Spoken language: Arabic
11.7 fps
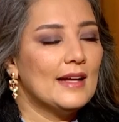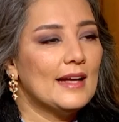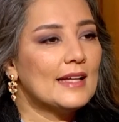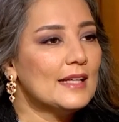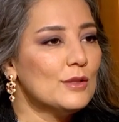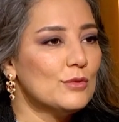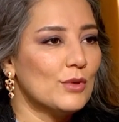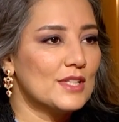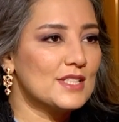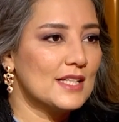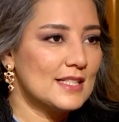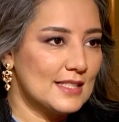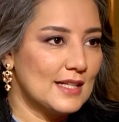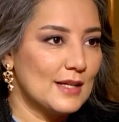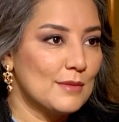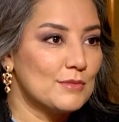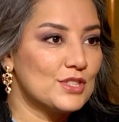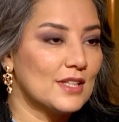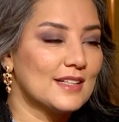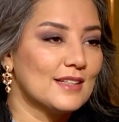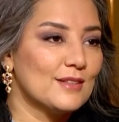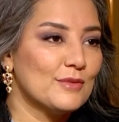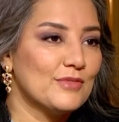اكيد واجهت
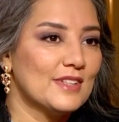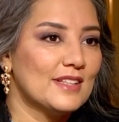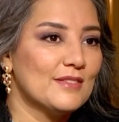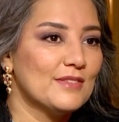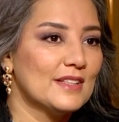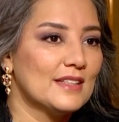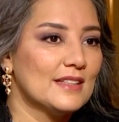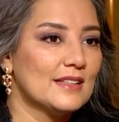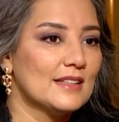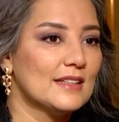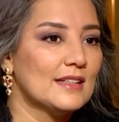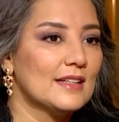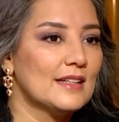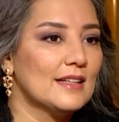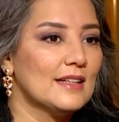مشاكل في